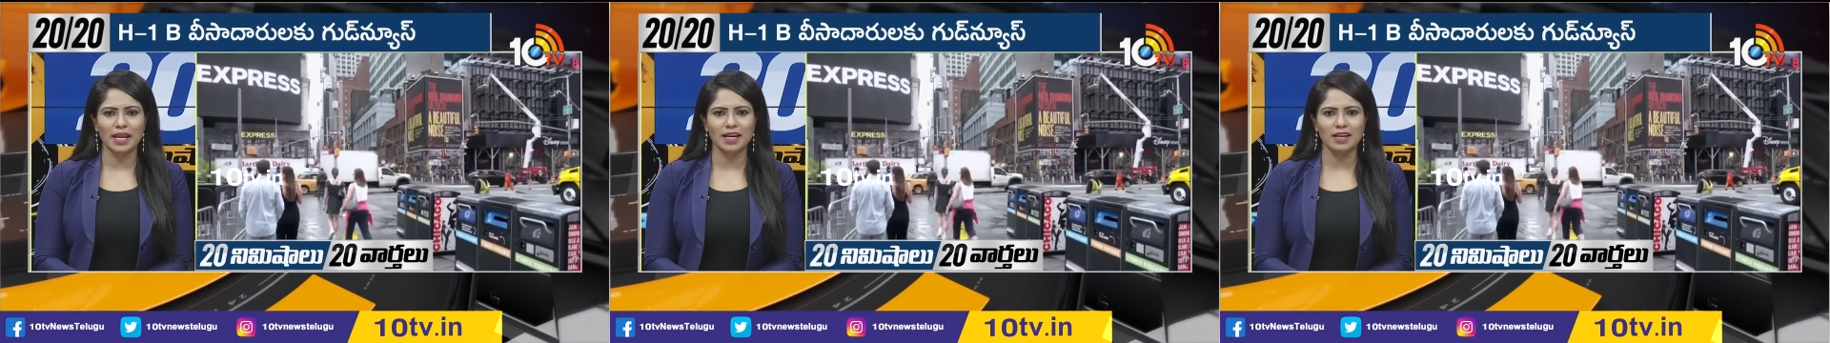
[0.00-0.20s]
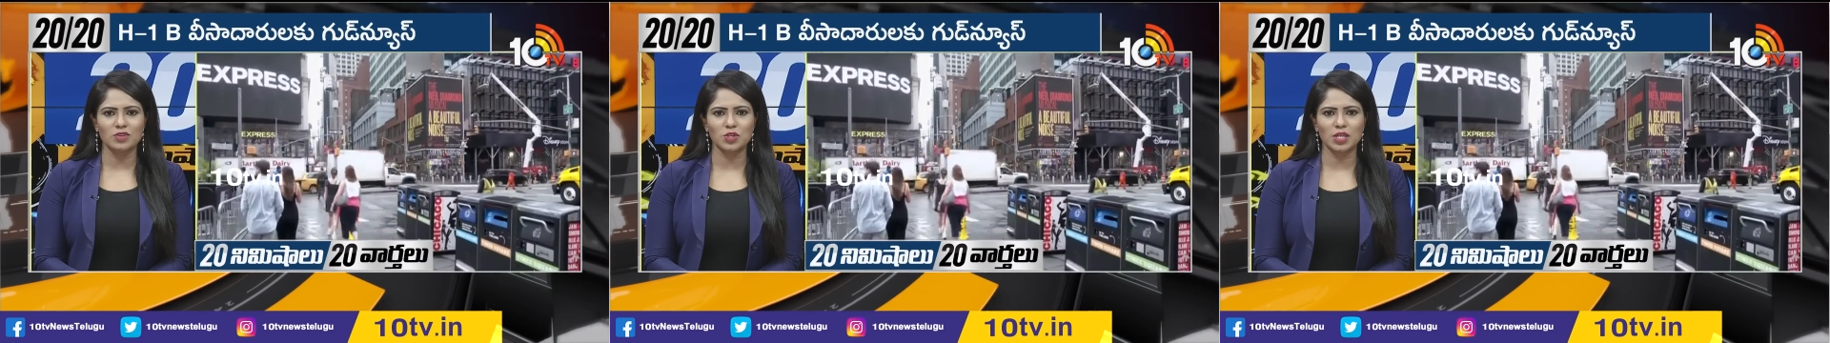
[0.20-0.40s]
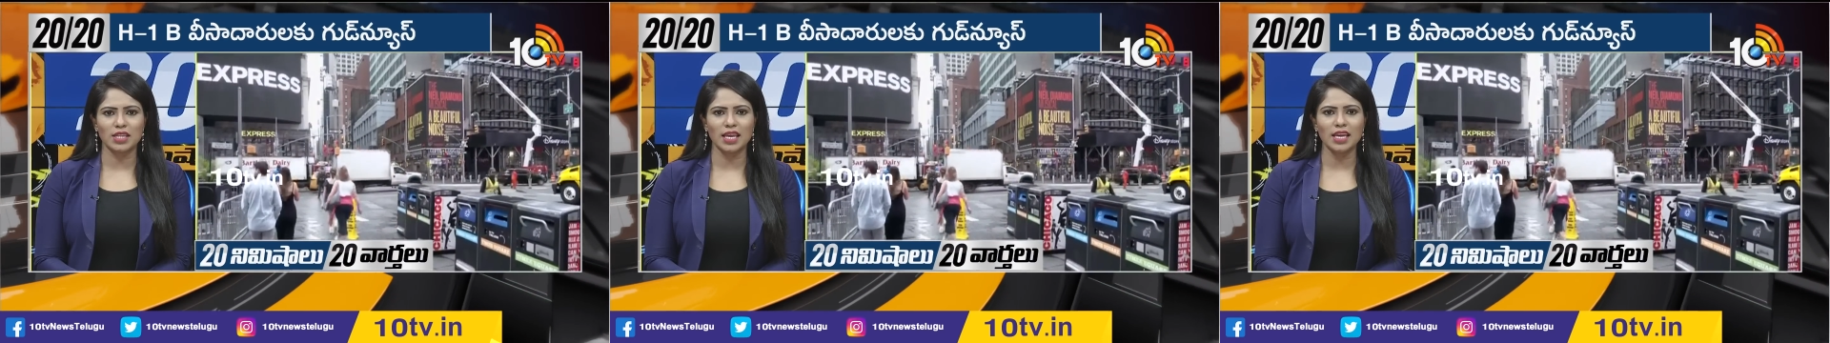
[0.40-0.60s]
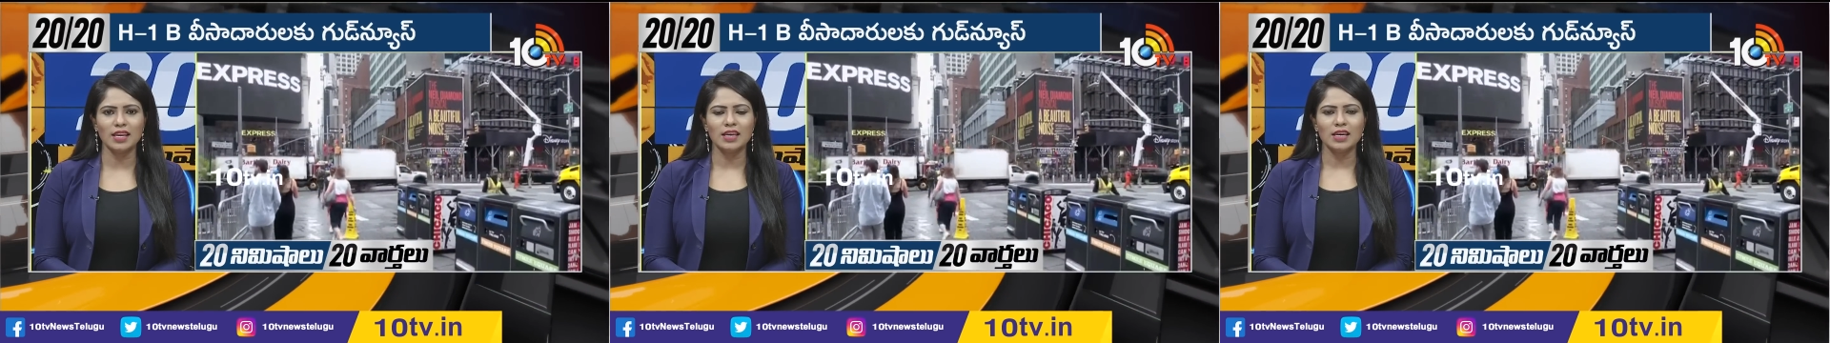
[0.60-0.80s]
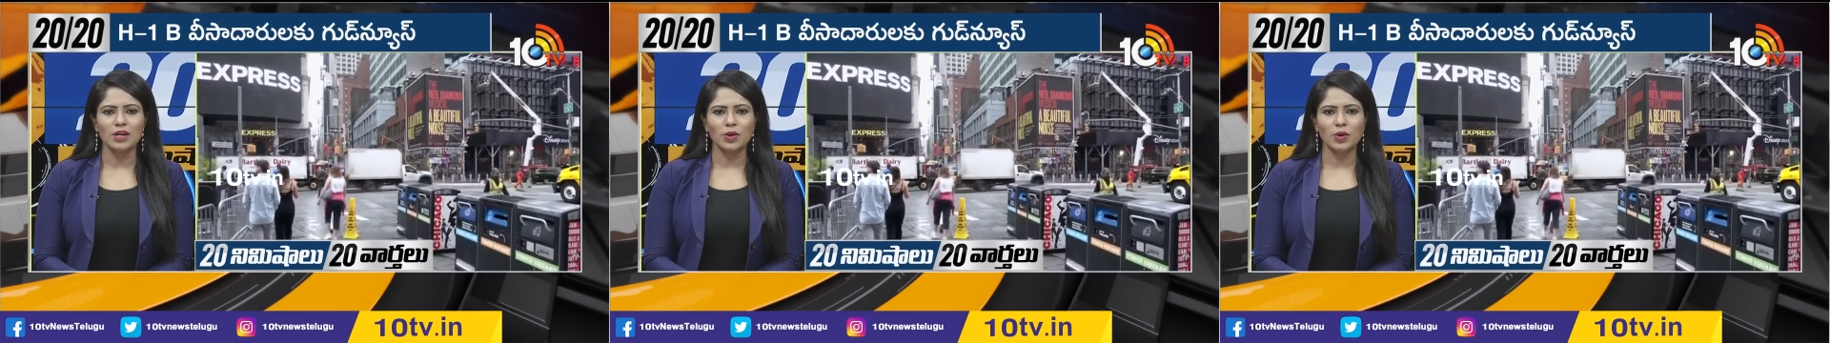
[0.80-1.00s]
ప్రకటించింది
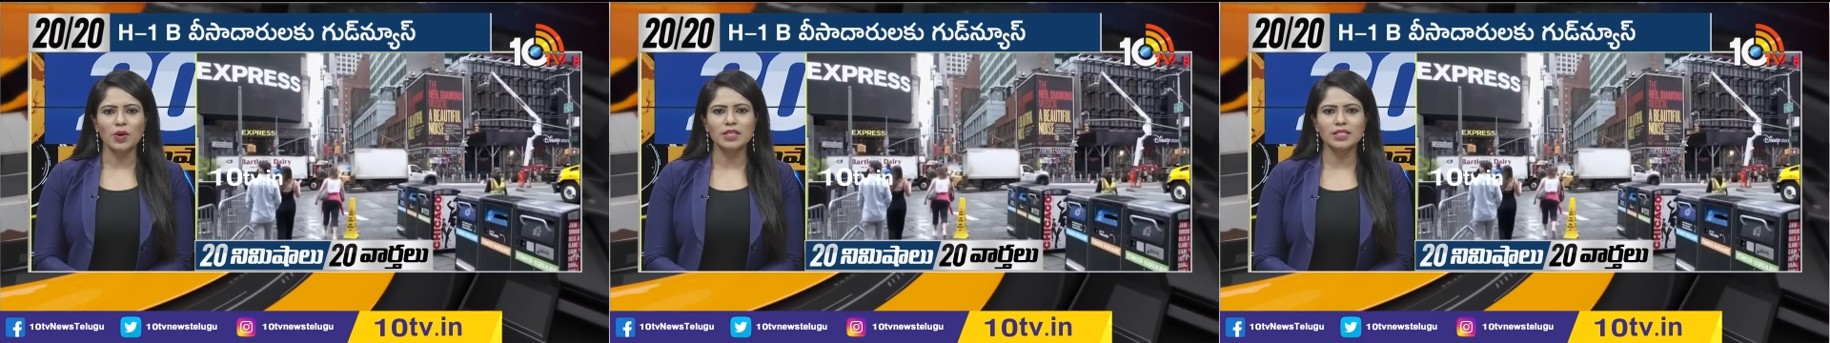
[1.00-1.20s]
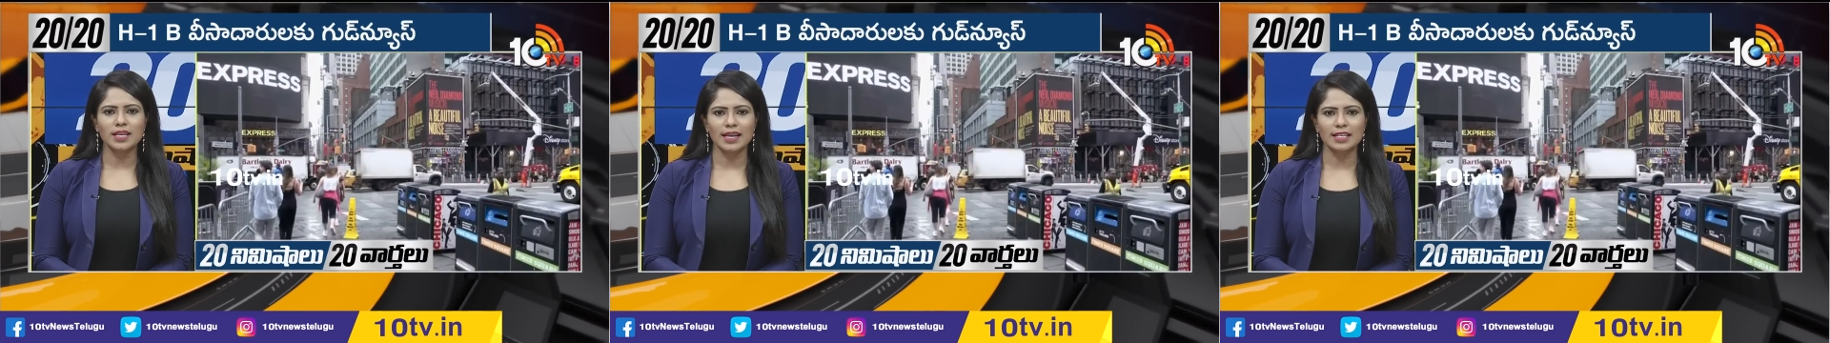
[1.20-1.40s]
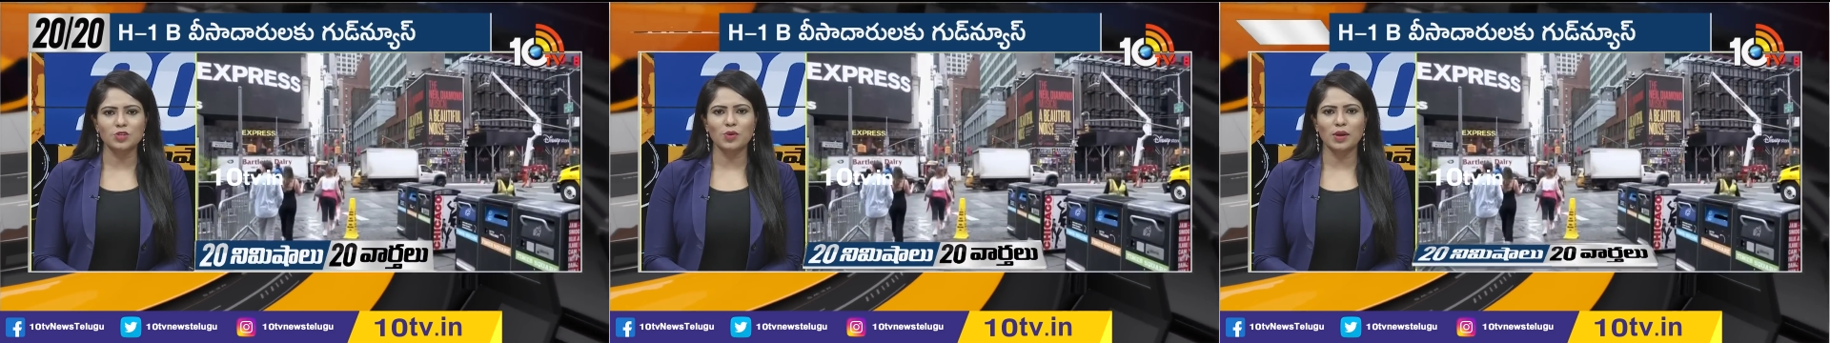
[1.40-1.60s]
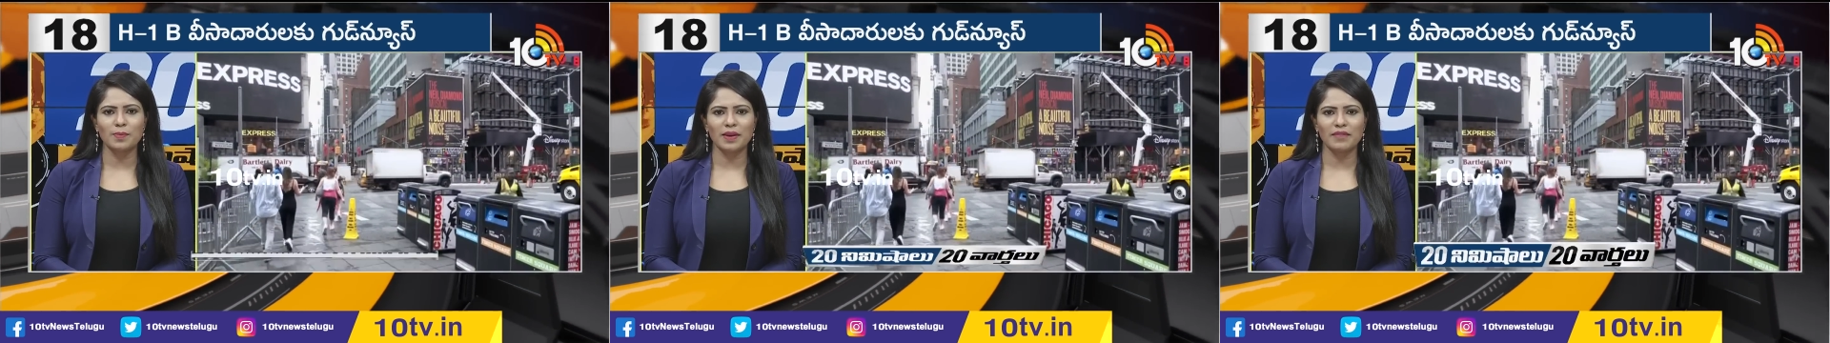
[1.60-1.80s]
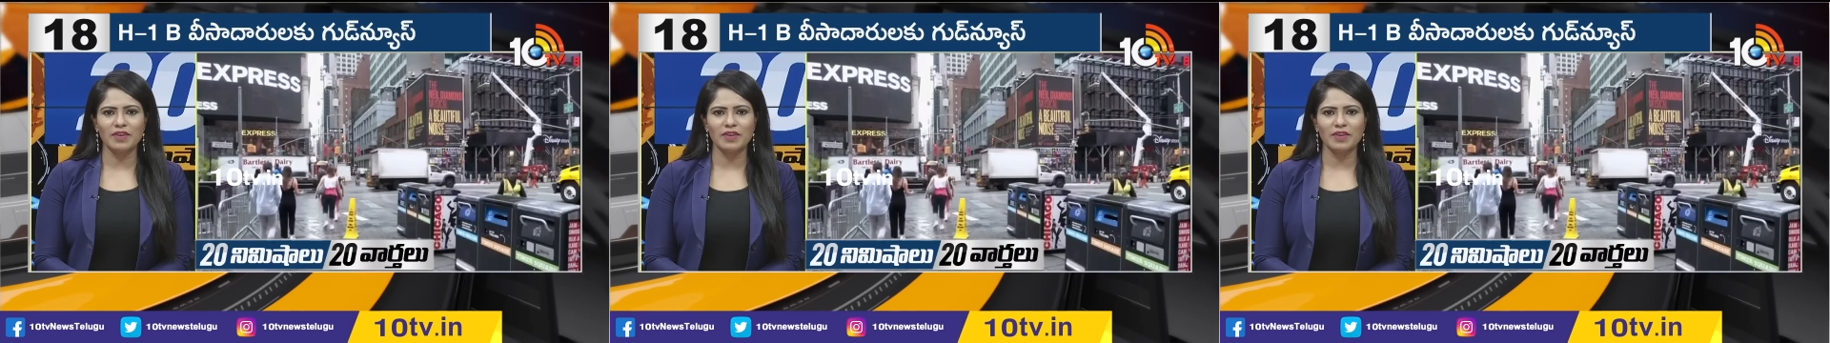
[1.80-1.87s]
యుఎస్ హెచ్ వన్ బి